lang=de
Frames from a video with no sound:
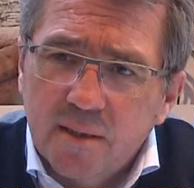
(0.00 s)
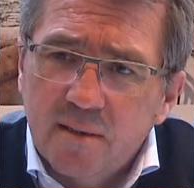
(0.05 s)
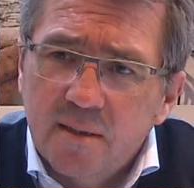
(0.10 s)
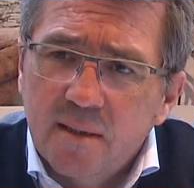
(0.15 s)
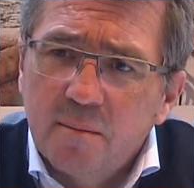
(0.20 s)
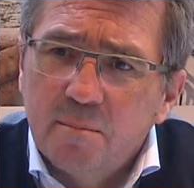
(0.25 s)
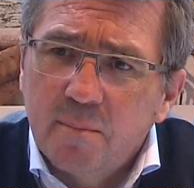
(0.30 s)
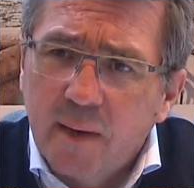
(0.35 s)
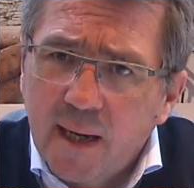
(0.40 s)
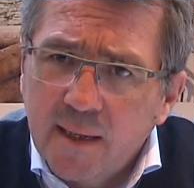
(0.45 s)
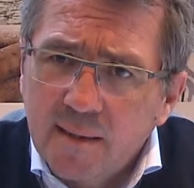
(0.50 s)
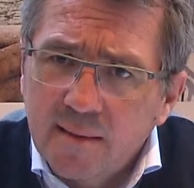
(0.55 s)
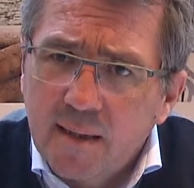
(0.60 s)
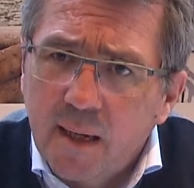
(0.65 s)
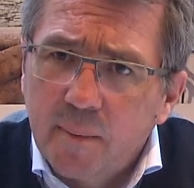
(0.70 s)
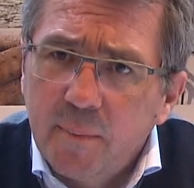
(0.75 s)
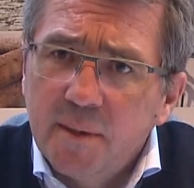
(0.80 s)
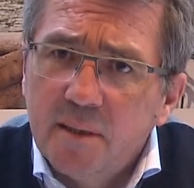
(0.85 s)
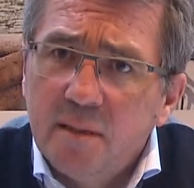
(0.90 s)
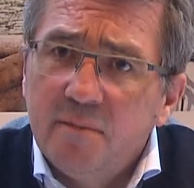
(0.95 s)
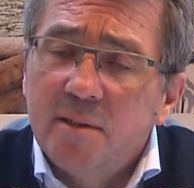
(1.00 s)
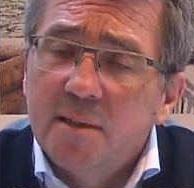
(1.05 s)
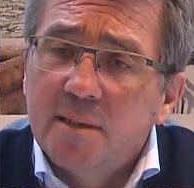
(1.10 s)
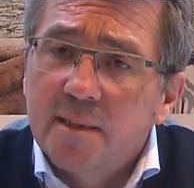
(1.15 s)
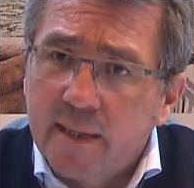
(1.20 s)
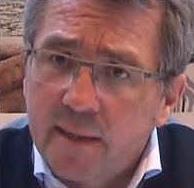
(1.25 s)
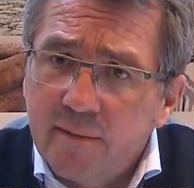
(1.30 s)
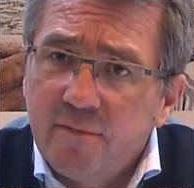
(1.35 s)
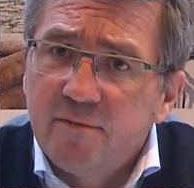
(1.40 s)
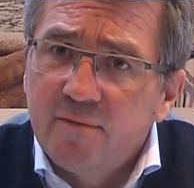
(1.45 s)
das sind Maßnahmen, die wir
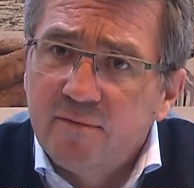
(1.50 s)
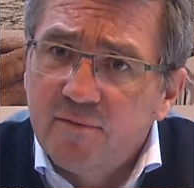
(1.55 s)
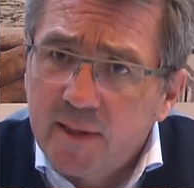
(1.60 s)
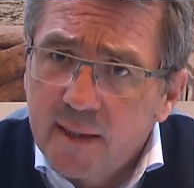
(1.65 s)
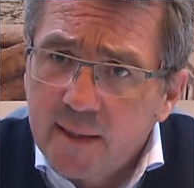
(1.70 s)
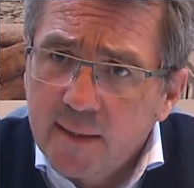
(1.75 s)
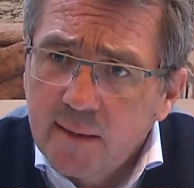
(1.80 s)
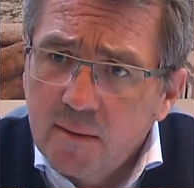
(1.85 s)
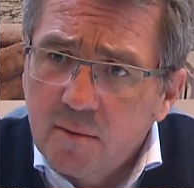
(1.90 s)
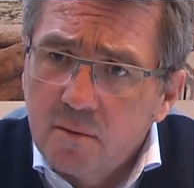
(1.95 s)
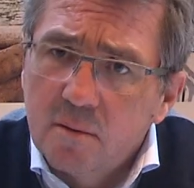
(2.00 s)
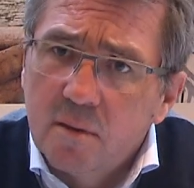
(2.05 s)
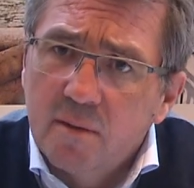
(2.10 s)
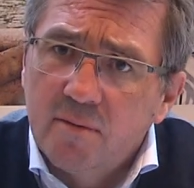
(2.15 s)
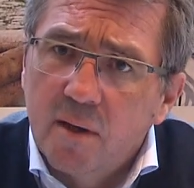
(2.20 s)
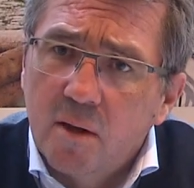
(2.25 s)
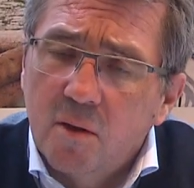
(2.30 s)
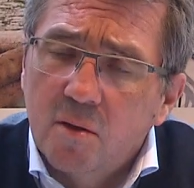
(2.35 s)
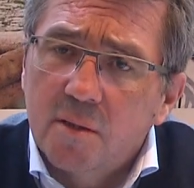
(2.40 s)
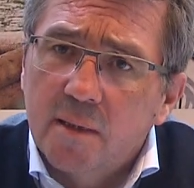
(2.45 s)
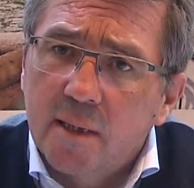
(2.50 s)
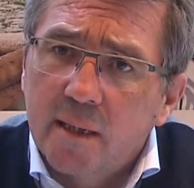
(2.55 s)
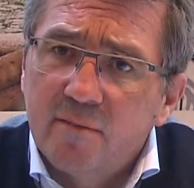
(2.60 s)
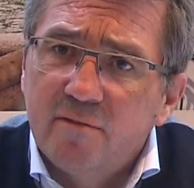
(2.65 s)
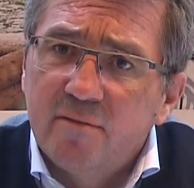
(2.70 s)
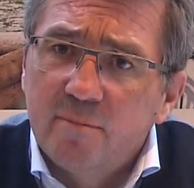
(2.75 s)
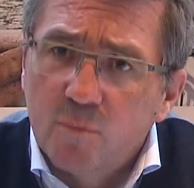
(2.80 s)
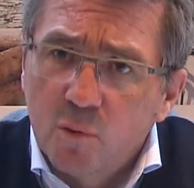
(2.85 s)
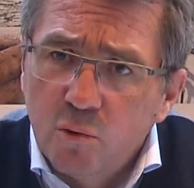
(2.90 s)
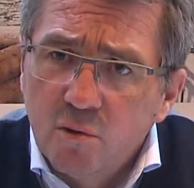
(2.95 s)
treffen werden und die wir auch
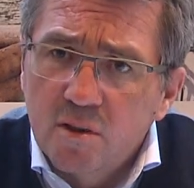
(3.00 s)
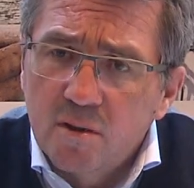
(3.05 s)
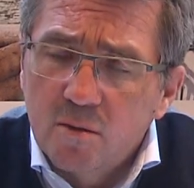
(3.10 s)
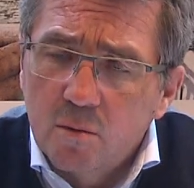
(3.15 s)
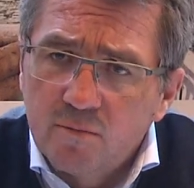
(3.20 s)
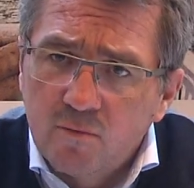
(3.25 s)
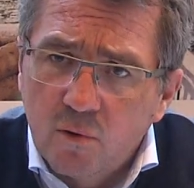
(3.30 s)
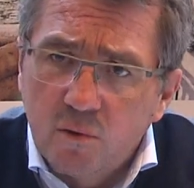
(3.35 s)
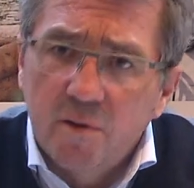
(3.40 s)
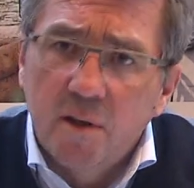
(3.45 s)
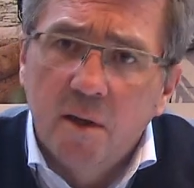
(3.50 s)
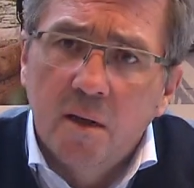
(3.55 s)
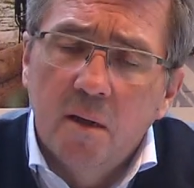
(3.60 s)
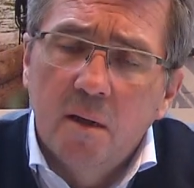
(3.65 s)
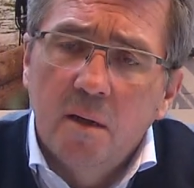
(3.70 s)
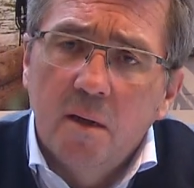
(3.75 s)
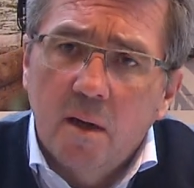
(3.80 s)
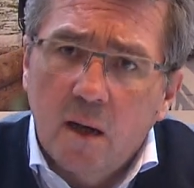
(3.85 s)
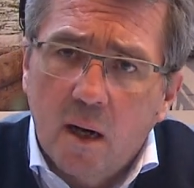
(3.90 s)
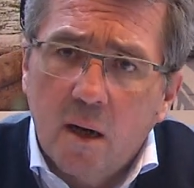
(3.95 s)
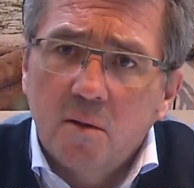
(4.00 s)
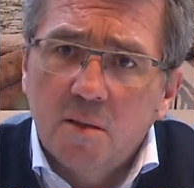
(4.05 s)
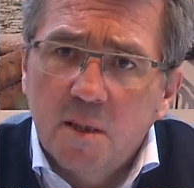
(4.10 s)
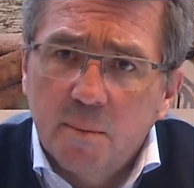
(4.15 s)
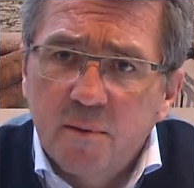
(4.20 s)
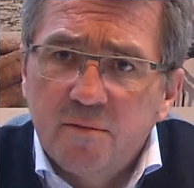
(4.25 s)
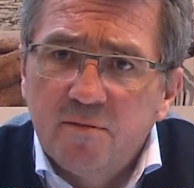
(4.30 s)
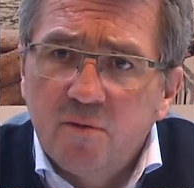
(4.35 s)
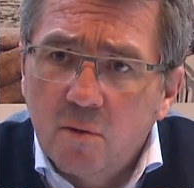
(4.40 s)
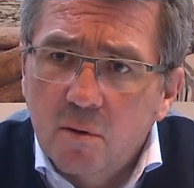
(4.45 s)
treffen müssen und wo wir auch die
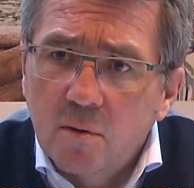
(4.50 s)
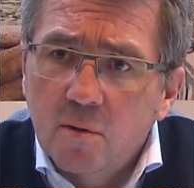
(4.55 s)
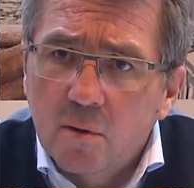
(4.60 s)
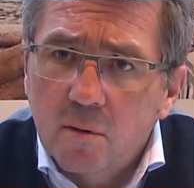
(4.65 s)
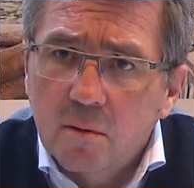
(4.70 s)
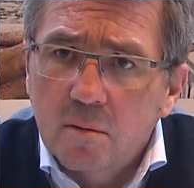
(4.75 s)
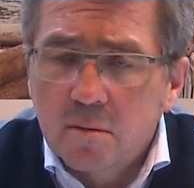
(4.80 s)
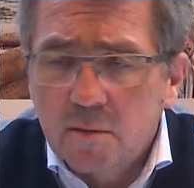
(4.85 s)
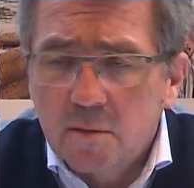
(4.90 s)
Bevölkerung